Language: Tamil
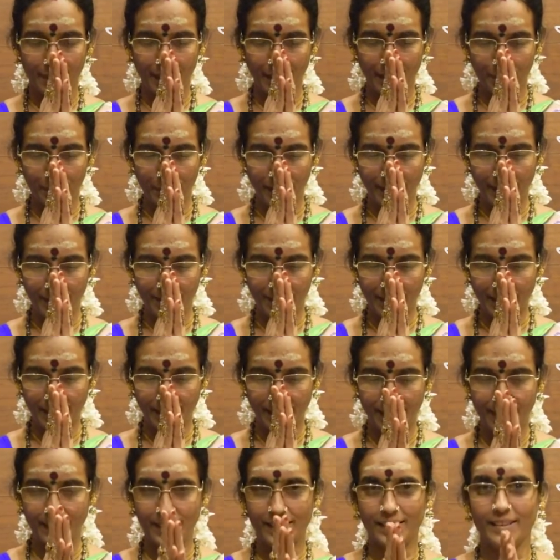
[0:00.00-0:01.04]
அன்பான
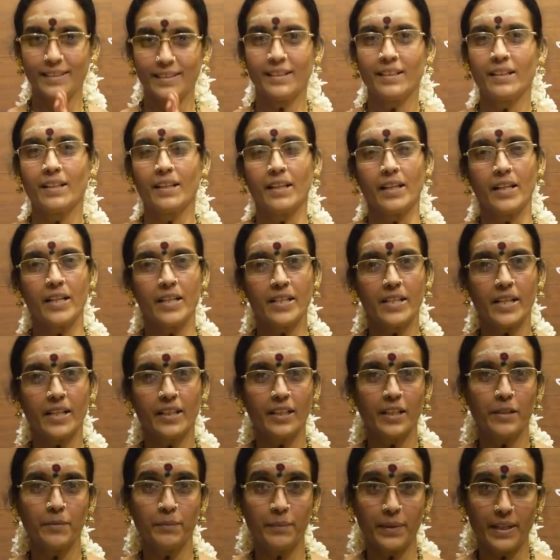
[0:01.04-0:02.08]
வணக்கங்கள் இன்றைய
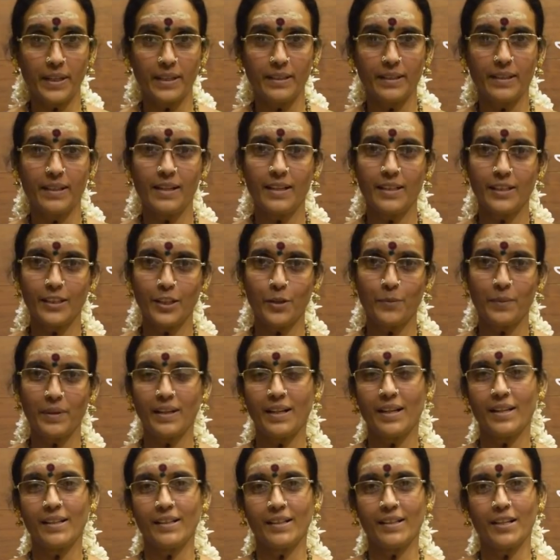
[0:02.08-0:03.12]
தினம் பிறந்த நாள் திருமண
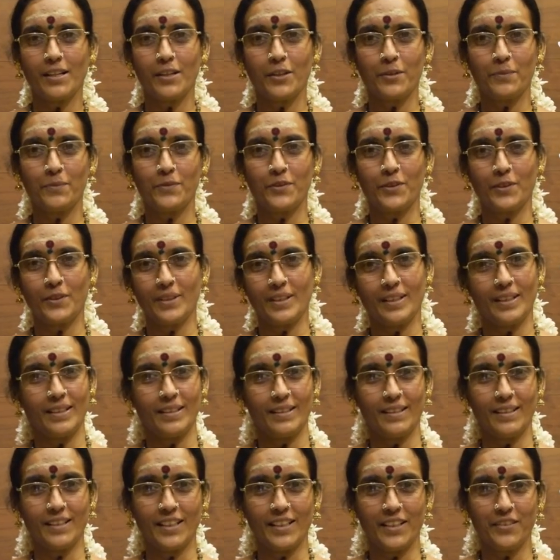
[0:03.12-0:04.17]
நாள் காணும் சொந்தங்கள்
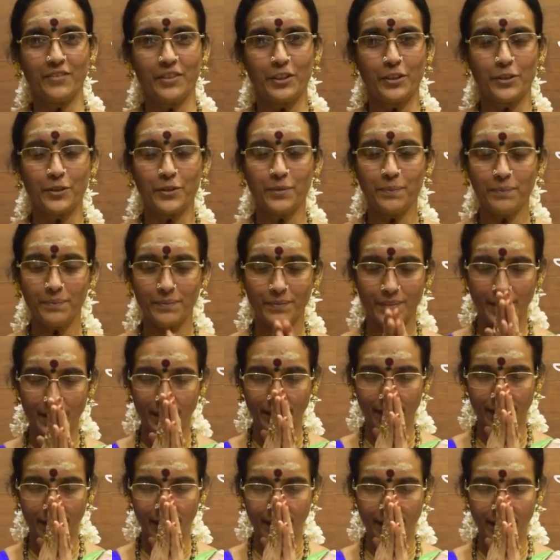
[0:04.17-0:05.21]
அனைவருக்கும்
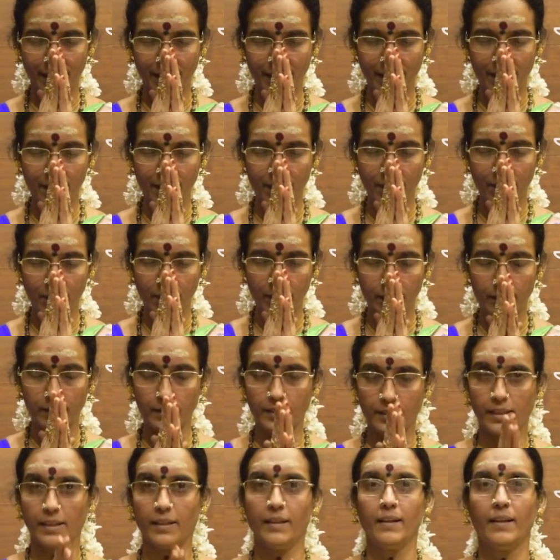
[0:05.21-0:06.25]
என் இனிய
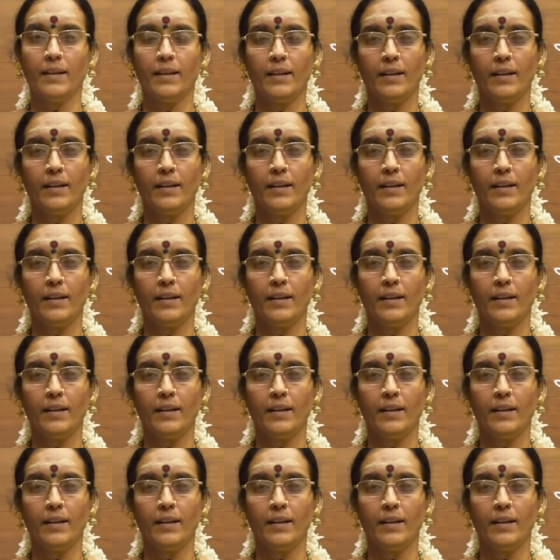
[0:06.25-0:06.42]
நல்வாழ்த்துக்கள்